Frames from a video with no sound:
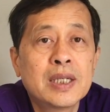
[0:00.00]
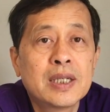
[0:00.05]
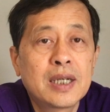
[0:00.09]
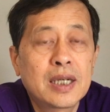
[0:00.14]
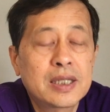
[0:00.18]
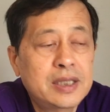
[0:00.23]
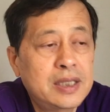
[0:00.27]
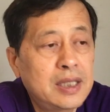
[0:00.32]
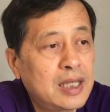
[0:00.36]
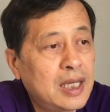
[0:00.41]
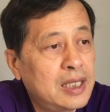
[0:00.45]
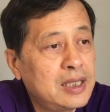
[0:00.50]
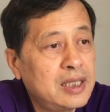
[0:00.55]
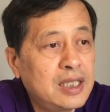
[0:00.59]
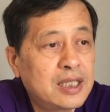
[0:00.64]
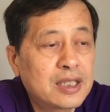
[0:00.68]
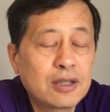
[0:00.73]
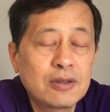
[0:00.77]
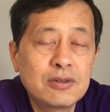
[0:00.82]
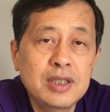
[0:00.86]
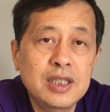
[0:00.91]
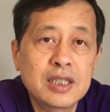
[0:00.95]
啊，既然你
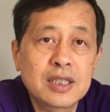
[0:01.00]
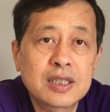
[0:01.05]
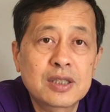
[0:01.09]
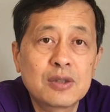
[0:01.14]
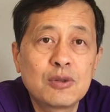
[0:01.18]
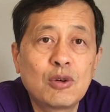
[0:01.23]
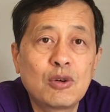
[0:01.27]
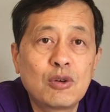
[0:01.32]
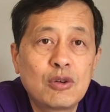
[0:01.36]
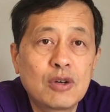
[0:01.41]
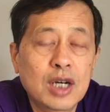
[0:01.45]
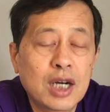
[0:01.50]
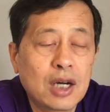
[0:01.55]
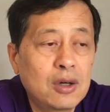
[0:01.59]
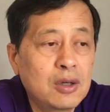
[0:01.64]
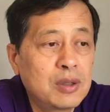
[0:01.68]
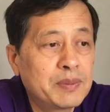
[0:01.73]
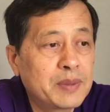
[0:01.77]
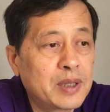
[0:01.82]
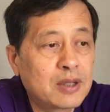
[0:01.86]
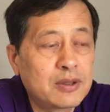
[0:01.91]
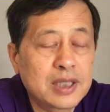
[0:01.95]
都你死我活了，
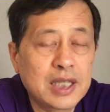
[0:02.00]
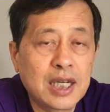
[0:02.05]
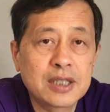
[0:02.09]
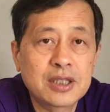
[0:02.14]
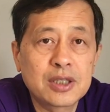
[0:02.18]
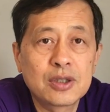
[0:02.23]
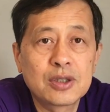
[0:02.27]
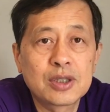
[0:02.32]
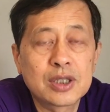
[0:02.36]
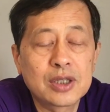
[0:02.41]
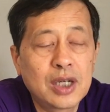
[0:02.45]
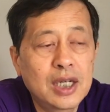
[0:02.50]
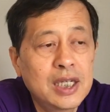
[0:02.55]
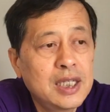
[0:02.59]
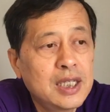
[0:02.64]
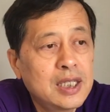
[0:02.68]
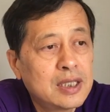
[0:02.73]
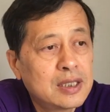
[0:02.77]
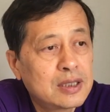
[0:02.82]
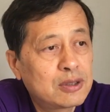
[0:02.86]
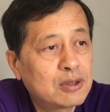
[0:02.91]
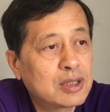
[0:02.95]
欧美国家就是说
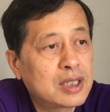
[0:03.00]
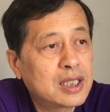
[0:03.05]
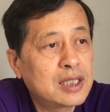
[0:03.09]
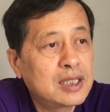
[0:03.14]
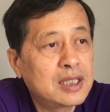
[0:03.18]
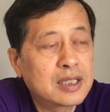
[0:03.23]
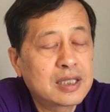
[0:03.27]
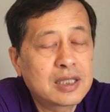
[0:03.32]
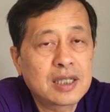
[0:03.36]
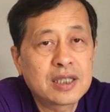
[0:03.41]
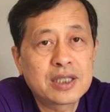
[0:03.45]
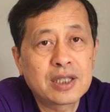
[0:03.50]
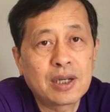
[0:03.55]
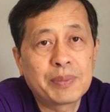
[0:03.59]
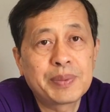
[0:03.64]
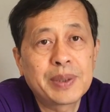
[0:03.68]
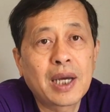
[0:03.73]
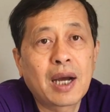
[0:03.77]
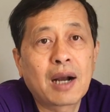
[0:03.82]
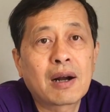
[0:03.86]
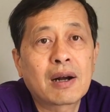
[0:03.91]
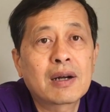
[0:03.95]
觉得你是个小
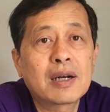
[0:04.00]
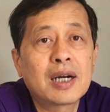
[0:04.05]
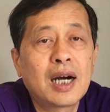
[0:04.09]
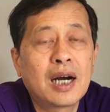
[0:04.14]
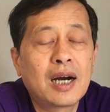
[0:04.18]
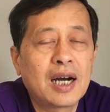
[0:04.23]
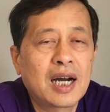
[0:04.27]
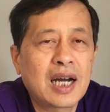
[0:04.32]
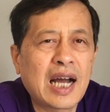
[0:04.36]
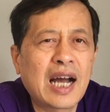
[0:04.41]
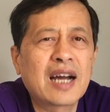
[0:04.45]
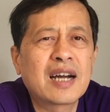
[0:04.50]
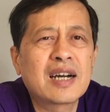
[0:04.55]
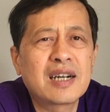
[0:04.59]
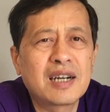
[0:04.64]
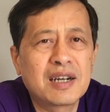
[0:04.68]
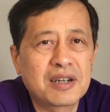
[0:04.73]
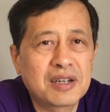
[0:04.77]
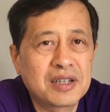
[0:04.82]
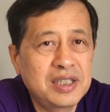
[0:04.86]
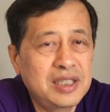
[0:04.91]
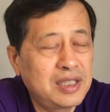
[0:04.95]
屁孩儿啊，喊
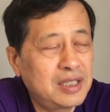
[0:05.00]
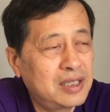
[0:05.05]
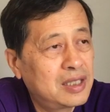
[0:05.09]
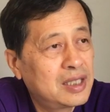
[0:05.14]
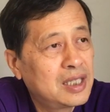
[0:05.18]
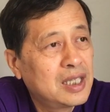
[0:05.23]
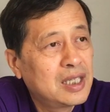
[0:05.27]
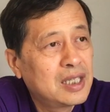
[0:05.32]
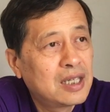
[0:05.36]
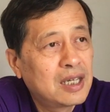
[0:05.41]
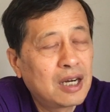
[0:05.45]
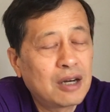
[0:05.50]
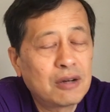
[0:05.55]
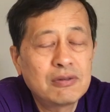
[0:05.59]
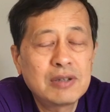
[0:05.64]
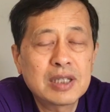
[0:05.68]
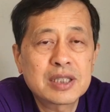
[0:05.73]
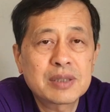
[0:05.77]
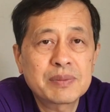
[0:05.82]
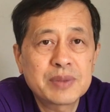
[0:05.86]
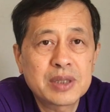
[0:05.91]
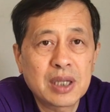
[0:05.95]
喊而已啊。
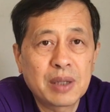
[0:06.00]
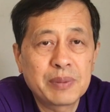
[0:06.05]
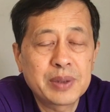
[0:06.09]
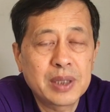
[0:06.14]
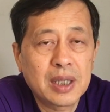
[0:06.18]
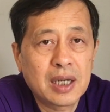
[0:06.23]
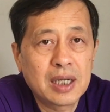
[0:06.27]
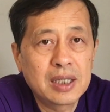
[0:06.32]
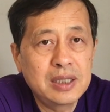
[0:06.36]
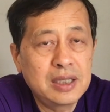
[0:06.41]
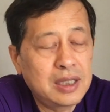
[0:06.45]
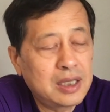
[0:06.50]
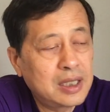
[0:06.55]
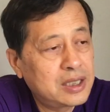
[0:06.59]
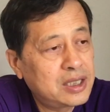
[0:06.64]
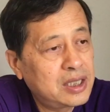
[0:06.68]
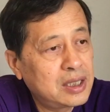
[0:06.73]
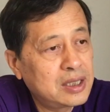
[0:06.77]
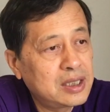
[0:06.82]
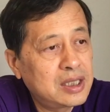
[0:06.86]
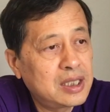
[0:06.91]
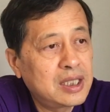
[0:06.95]
为什么小屁孩儿你的
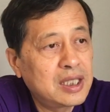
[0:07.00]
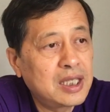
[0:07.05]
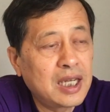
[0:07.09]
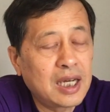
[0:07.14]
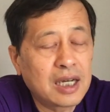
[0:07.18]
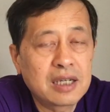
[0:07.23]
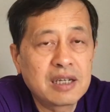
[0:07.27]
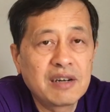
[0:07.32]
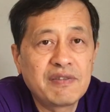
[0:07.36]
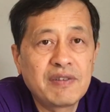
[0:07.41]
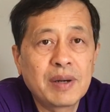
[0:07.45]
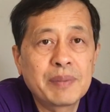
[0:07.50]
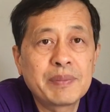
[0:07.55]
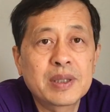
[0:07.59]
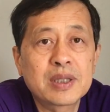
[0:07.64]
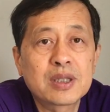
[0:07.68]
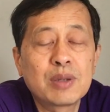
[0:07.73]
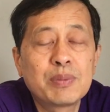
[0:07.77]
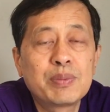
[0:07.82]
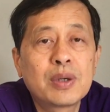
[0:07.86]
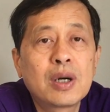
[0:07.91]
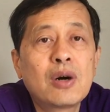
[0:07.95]
经济力量各方面
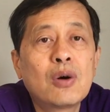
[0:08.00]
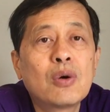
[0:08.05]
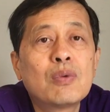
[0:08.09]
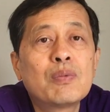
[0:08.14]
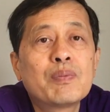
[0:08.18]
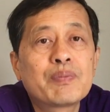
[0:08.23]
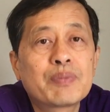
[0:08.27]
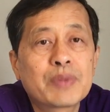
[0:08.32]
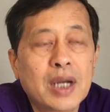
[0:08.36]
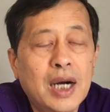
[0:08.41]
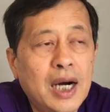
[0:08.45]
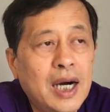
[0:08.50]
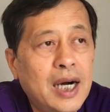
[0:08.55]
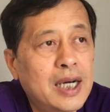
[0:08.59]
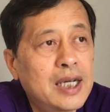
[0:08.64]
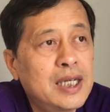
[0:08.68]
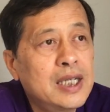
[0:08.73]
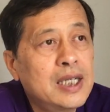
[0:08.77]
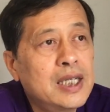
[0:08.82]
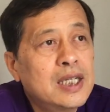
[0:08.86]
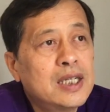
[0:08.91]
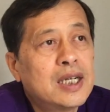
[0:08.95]
都不够啊
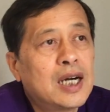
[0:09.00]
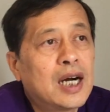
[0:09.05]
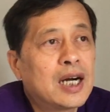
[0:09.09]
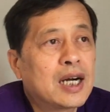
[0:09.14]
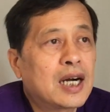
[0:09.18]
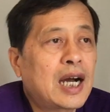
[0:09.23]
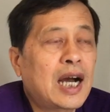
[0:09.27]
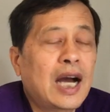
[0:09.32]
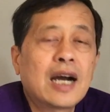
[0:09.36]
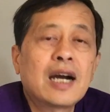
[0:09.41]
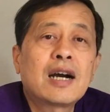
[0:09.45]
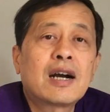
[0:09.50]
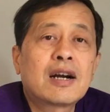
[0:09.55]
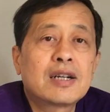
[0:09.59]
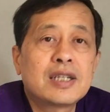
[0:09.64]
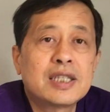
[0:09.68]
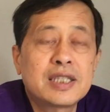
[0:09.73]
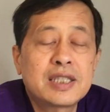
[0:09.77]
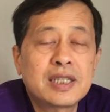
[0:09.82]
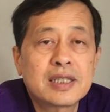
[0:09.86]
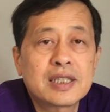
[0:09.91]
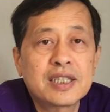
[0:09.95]
啊，喊喊而
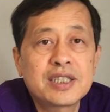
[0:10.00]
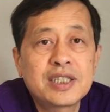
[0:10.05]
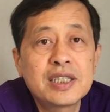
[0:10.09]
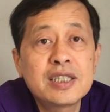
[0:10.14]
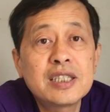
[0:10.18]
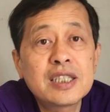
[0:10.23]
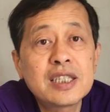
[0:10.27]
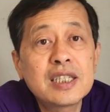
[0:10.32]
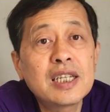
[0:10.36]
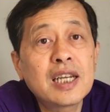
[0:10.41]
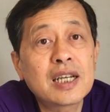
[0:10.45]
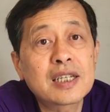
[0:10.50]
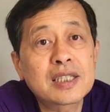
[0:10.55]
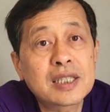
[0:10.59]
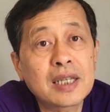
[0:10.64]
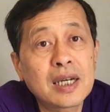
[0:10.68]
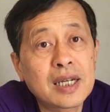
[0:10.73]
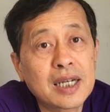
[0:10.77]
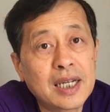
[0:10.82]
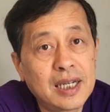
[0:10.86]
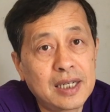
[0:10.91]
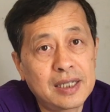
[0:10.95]
已。现在经济力量
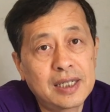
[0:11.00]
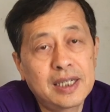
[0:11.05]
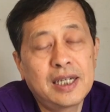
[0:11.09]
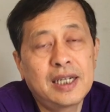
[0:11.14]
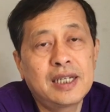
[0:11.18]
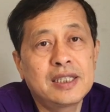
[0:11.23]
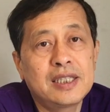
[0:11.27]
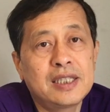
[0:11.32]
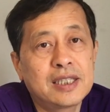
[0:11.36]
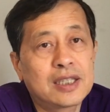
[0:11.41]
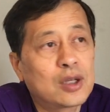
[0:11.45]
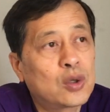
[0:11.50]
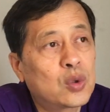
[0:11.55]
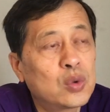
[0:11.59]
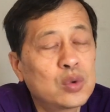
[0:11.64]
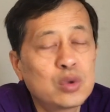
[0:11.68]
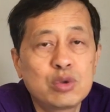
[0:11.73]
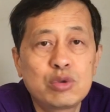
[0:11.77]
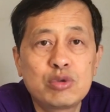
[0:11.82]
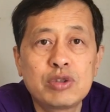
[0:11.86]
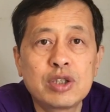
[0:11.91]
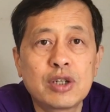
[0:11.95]
上来了，哎，你的
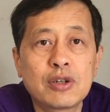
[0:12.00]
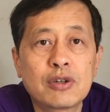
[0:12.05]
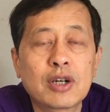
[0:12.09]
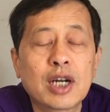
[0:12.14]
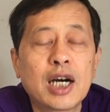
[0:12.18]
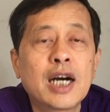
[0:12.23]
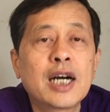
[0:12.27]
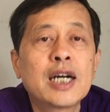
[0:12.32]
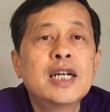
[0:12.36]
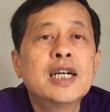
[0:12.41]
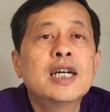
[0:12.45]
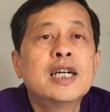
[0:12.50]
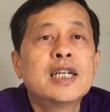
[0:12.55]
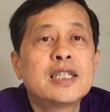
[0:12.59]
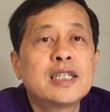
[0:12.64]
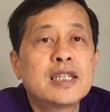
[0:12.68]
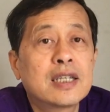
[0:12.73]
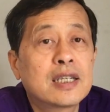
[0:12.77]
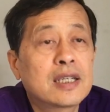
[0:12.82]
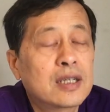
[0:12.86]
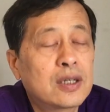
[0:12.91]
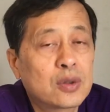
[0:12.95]
工具有了，
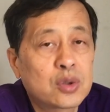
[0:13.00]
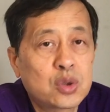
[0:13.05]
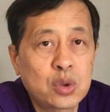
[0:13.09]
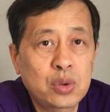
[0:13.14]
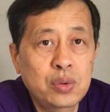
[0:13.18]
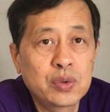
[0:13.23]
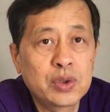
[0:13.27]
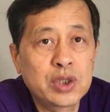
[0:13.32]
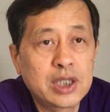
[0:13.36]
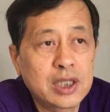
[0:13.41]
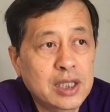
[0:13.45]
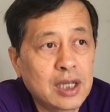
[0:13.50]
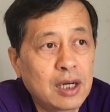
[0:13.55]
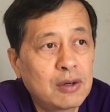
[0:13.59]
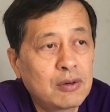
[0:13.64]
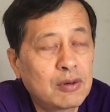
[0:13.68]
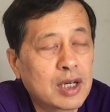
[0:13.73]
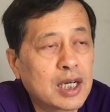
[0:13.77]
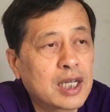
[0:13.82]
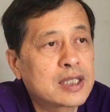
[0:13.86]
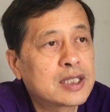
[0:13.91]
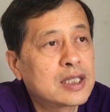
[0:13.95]
你能够触及到
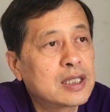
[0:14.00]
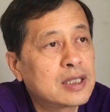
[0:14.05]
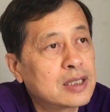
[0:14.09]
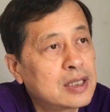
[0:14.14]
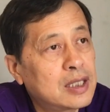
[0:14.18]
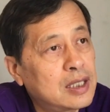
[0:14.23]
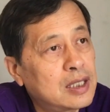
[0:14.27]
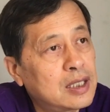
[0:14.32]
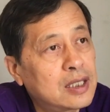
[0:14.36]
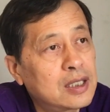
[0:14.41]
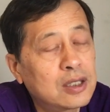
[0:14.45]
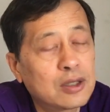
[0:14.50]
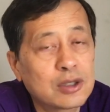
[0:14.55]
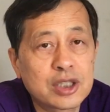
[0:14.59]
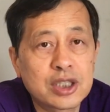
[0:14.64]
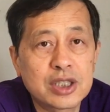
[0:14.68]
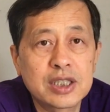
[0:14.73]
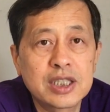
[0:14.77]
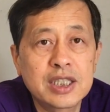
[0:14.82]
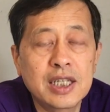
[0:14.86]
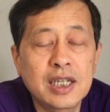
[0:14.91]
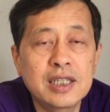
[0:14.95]
我了，真的能够
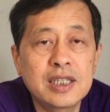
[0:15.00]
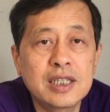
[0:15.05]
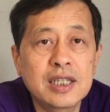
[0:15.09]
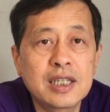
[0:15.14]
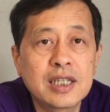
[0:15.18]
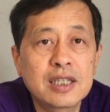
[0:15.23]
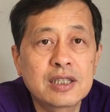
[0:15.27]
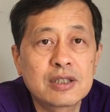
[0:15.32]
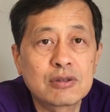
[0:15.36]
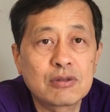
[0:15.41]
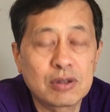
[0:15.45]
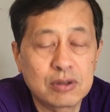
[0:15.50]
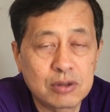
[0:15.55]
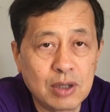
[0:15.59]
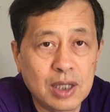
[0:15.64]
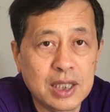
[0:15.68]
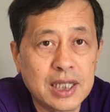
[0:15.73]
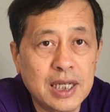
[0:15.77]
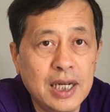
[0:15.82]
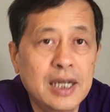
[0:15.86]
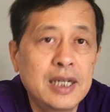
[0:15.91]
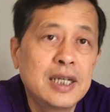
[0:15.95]
实现你那种
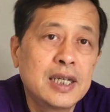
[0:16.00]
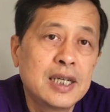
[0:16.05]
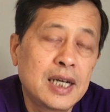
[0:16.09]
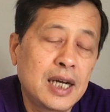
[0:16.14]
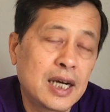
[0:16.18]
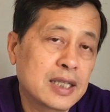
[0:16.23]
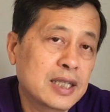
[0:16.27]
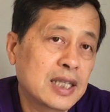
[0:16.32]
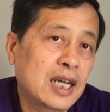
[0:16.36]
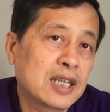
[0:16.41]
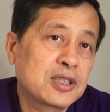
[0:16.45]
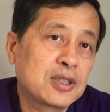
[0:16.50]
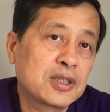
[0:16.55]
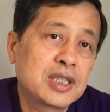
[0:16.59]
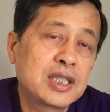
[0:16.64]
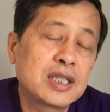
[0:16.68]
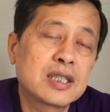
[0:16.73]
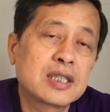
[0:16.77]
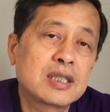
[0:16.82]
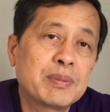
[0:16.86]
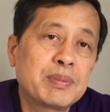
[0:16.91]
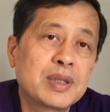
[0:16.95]
状态啊，那就
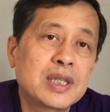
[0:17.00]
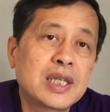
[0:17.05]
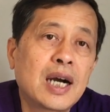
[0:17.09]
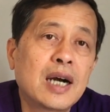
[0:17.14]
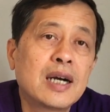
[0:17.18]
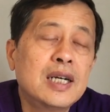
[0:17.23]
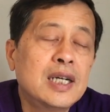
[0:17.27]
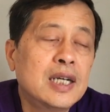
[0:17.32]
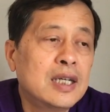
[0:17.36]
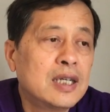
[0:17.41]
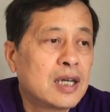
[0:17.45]
性质不一样。